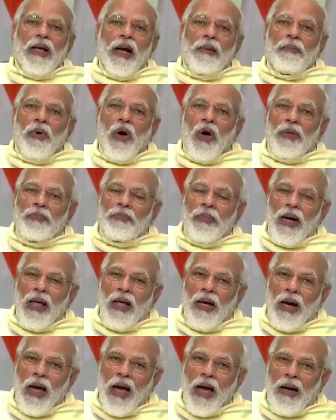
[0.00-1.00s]
इसका बहुत
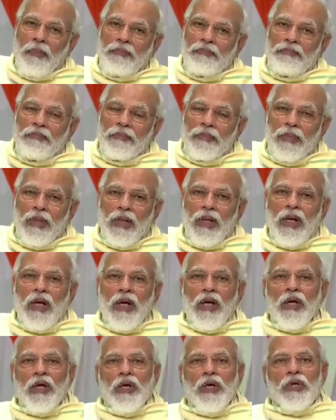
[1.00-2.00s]
बड़ा लाभ
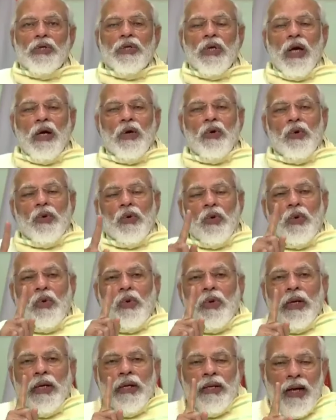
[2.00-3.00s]
किसानों को
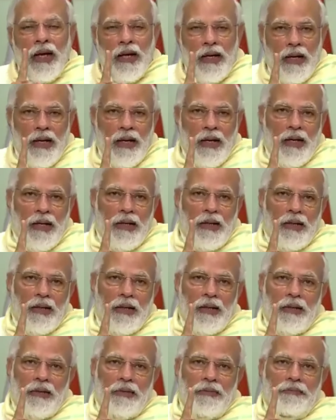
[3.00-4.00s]
होने जा रहा
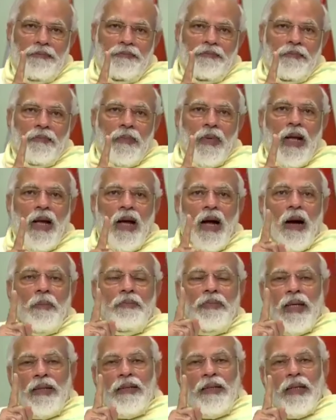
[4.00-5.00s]
है
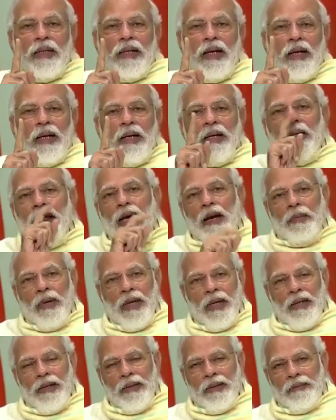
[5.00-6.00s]
अब जैसे खगड़िया
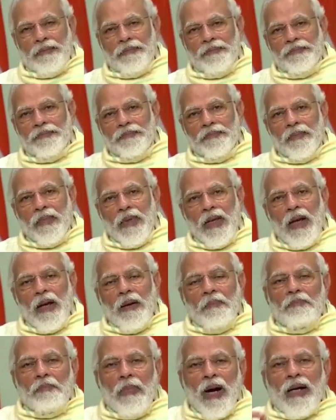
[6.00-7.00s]
में
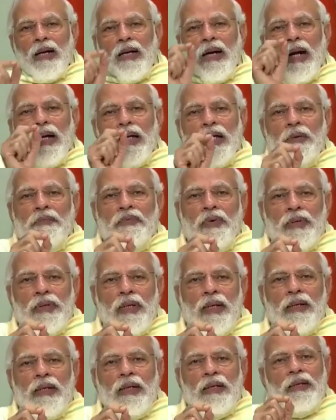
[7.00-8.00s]
मक्का की
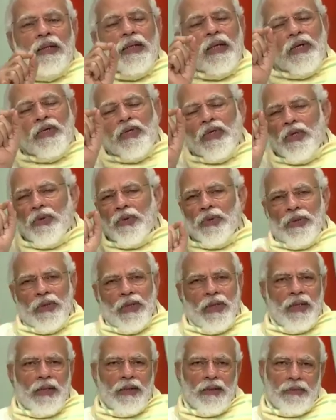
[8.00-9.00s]
फसल कितनी अच्छी
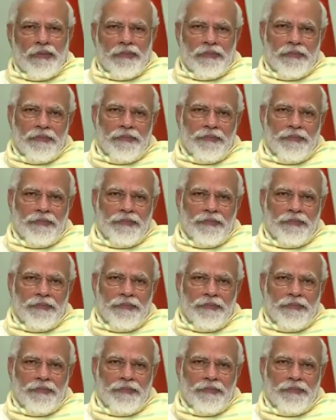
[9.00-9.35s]
होती है